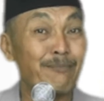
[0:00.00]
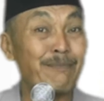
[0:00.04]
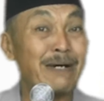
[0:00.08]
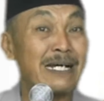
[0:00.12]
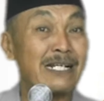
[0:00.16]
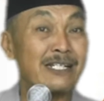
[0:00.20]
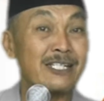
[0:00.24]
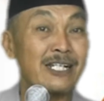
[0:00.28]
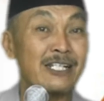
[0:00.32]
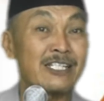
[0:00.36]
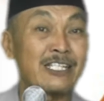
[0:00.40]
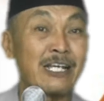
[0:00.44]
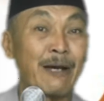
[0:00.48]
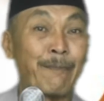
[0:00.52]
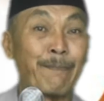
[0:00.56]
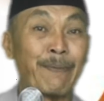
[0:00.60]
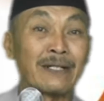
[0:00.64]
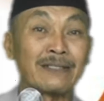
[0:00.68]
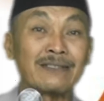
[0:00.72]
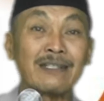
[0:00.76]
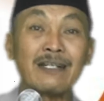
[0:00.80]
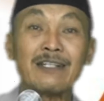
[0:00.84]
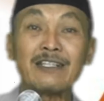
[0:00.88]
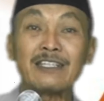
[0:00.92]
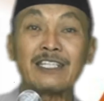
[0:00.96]
Masa
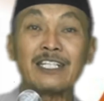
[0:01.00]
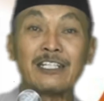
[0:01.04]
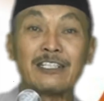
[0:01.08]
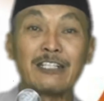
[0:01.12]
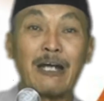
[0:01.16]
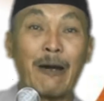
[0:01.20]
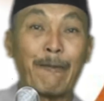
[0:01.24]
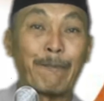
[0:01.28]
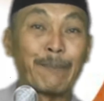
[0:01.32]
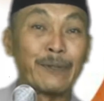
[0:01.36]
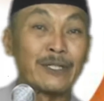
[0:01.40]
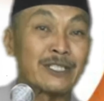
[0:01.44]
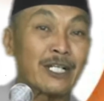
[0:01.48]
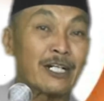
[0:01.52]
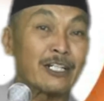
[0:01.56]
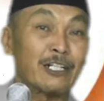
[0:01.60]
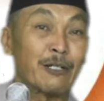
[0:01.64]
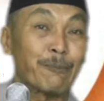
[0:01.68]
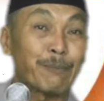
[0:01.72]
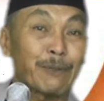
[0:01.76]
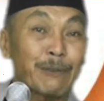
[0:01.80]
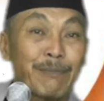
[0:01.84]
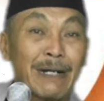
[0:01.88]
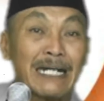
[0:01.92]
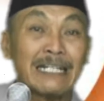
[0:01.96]
jabatan tidak bisa
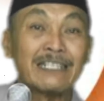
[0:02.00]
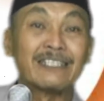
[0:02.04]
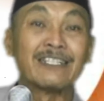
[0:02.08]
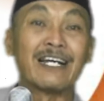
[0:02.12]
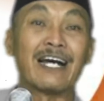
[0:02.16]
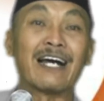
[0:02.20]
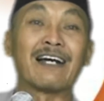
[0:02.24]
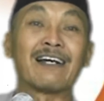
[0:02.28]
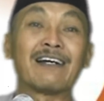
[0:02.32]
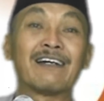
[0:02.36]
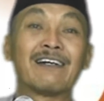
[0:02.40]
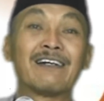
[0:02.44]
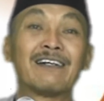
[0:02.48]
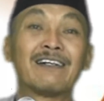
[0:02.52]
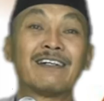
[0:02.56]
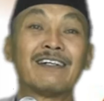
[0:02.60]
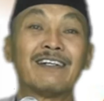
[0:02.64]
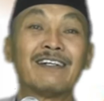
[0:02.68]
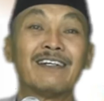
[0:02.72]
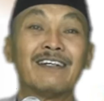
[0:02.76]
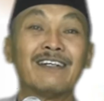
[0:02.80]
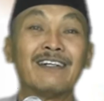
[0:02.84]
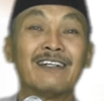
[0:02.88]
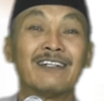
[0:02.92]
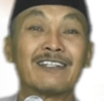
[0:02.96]
diperpanjang,
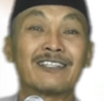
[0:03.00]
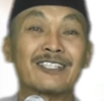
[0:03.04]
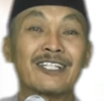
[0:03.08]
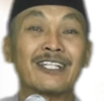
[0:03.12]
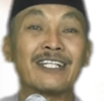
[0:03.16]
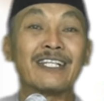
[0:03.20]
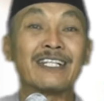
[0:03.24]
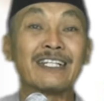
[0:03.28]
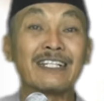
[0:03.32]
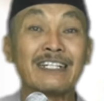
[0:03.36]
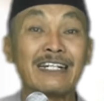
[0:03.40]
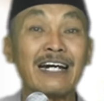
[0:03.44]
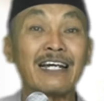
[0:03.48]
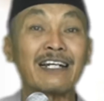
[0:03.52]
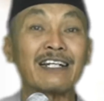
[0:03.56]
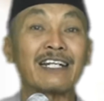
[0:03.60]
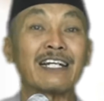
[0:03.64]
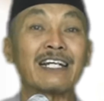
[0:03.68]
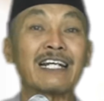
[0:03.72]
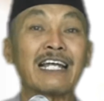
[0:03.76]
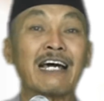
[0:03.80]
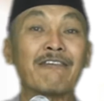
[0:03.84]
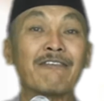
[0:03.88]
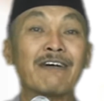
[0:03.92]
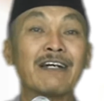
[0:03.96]
sehingga
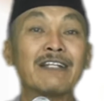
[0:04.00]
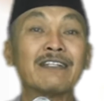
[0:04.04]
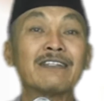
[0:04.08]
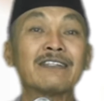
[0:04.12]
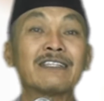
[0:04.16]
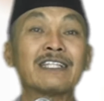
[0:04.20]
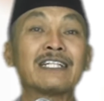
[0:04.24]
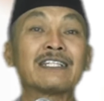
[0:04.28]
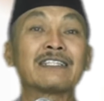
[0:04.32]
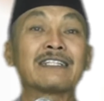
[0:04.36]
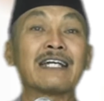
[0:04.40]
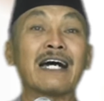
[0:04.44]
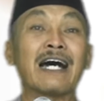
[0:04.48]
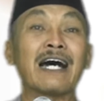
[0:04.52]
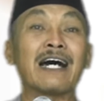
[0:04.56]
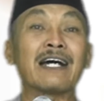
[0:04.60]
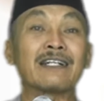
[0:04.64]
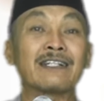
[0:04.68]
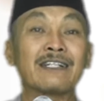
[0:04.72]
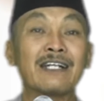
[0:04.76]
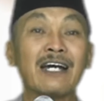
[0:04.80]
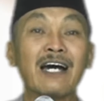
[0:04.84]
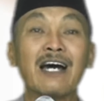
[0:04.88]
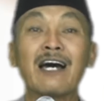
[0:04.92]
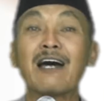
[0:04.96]
relawan tidak
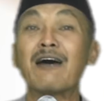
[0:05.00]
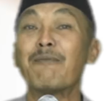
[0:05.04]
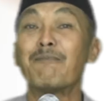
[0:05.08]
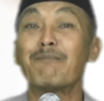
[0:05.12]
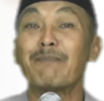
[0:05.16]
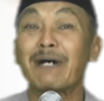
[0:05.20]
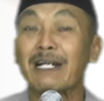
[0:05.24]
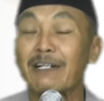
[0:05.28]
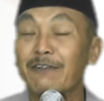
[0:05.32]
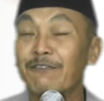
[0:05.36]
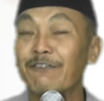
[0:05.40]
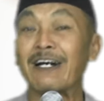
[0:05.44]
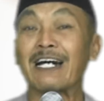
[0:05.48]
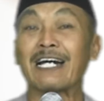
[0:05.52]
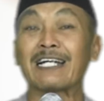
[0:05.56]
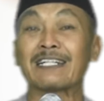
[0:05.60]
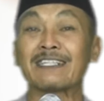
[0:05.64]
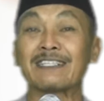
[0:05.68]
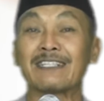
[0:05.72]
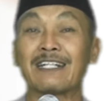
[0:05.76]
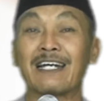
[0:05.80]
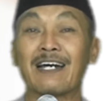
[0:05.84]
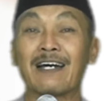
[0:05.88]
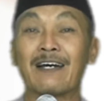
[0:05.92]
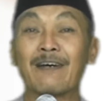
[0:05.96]
ada
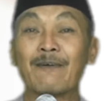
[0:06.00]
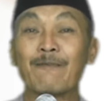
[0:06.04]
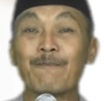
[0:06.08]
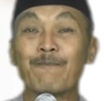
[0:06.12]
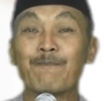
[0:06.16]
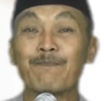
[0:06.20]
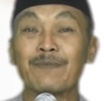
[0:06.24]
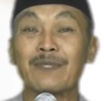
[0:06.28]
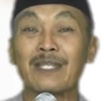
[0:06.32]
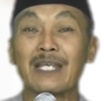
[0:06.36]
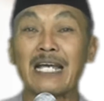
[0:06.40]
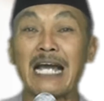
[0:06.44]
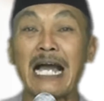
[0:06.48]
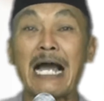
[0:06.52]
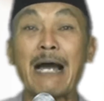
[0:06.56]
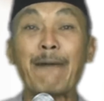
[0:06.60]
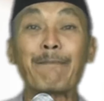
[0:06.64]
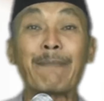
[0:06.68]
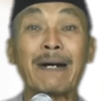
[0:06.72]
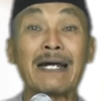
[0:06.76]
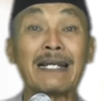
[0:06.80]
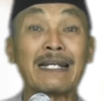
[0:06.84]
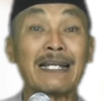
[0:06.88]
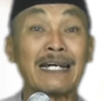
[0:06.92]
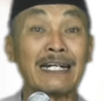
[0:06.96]
manfaatnya.
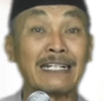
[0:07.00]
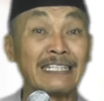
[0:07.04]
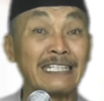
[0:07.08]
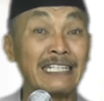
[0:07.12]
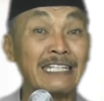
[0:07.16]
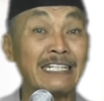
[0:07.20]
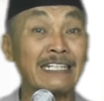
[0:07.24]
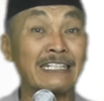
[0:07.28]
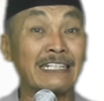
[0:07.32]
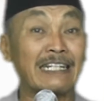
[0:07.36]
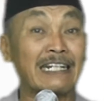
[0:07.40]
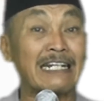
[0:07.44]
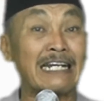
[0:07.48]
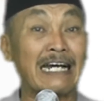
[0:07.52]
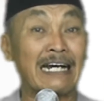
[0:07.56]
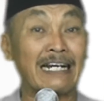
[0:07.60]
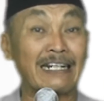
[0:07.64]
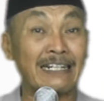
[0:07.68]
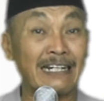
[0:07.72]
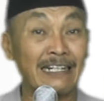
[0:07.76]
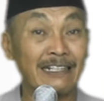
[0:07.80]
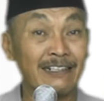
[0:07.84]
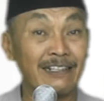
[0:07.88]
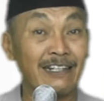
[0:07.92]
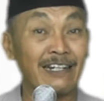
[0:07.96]
Apalagi
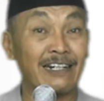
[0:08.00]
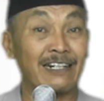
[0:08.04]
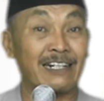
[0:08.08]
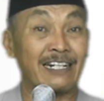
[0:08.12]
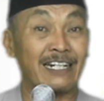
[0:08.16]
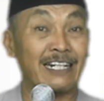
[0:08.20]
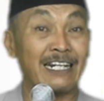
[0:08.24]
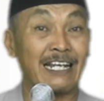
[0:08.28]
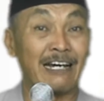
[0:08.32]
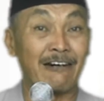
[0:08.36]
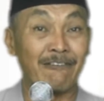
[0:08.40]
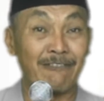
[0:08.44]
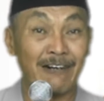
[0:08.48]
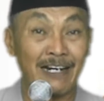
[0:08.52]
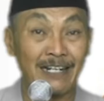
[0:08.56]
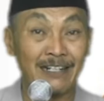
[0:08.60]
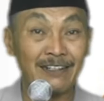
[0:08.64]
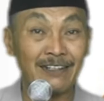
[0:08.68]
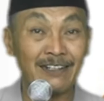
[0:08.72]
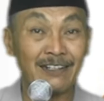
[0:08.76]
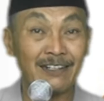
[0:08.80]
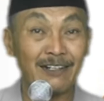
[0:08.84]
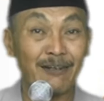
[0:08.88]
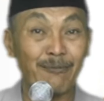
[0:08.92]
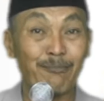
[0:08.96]
gerakan
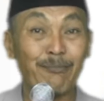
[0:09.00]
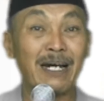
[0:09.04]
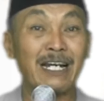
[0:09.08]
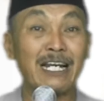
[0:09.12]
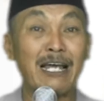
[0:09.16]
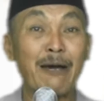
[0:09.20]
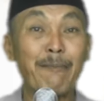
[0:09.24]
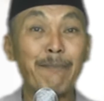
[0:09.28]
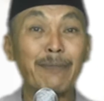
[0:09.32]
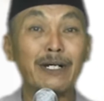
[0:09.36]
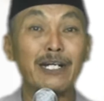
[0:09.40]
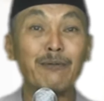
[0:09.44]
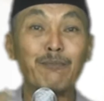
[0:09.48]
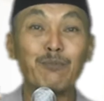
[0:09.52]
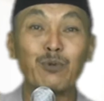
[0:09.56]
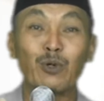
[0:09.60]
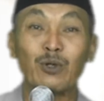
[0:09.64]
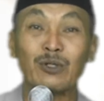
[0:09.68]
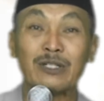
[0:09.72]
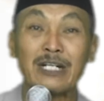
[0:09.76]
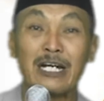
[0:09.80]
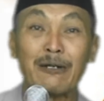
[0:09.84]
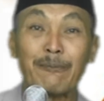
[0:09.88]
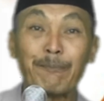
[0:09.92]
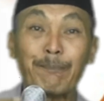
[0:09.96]
relawan malah
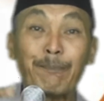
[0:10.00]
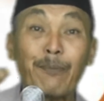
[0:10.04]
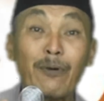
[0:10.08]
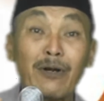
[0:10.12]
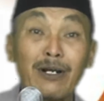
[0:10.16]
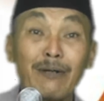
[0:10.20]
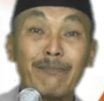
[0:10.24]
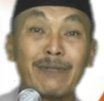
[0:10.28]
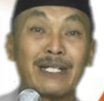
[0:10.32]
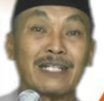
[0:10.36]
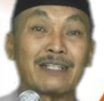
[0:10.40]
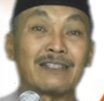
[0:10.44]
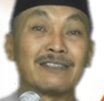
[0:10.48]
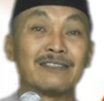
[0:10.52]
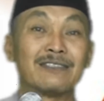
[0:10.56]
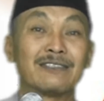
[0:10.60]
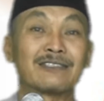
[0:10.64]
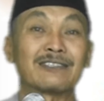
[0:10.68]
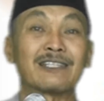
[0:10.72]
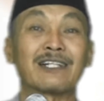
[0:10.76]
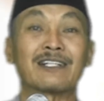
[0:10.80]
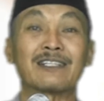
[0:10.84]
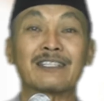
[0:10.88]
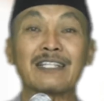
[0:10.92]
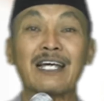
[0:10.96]
menimbulkan polemik
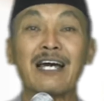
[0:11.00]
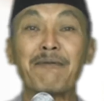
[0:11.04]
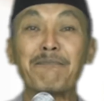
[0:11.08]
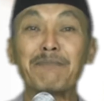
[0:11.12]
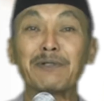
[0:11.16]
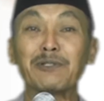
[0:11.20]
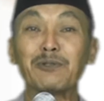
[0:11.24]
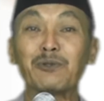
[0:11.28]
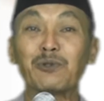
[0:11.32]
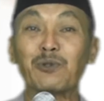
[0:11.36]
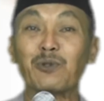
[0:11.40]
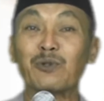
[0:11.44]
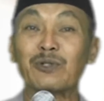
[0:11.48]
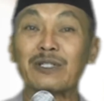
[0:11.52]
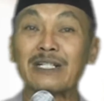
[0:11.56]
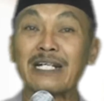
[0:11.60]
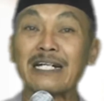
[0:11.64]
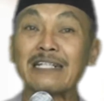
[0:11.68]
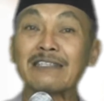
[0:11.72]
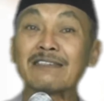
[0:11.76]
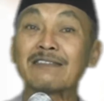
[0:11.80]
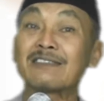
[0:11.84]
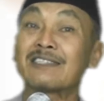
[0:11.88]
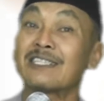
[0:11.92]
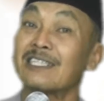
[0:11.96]
serta
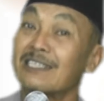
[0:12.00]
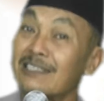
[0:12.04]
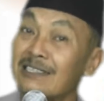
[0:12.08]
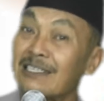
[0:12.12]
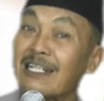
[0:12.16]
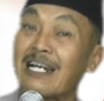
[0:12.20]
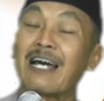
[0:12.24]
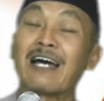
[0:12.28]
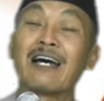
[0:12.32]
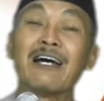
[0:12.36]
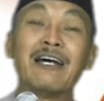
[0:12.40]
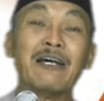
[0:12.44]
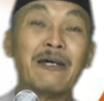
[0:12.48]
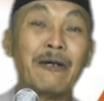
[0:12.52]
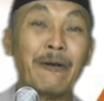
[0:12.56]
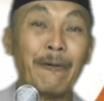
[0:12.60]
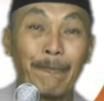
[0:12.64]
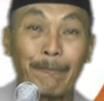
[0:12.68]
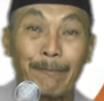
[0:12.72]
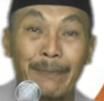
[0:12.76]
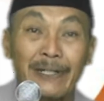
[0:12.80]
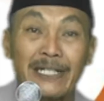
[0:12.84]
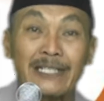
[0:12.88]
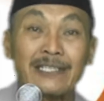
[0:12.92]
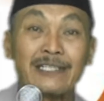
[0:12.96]
menurunkan citra
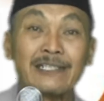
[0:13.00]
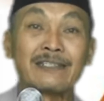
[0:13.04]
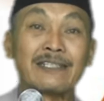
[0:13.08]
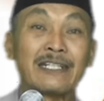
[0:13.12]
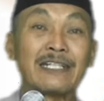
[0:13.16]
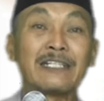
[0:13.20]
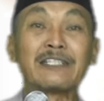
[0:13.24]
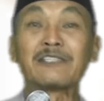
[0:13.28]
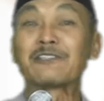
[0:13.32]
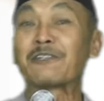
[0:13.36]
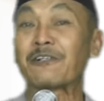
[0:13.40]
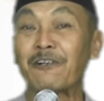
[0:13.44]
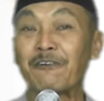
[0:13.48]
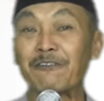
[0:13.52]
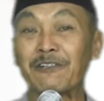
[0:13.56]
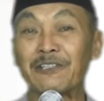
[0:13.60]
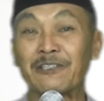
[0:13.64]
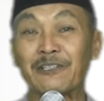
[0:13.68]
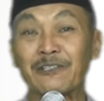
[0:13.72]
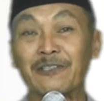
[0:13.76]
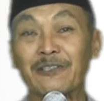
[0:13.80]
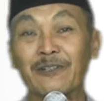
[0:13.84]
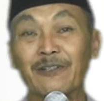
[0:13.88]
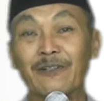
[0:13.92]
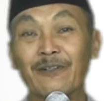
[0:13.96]
Presiden Joko
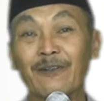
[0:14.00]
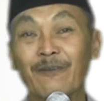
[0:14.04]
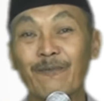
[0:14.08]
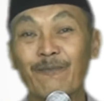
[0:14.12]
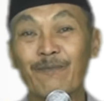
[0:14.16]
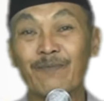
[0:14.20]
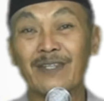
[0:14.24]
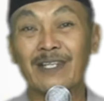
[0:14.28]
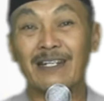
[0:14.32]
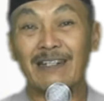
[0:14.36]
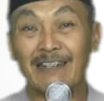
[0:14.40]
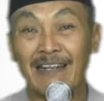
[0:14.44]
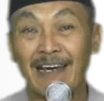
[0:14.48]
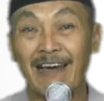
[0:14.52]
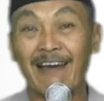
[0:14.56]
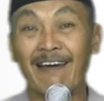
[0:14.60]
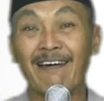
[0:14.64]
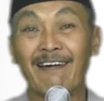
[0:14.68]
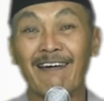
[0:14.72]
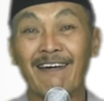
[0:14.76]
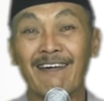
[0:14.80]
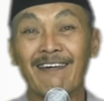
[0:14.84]
Widodo. Nah,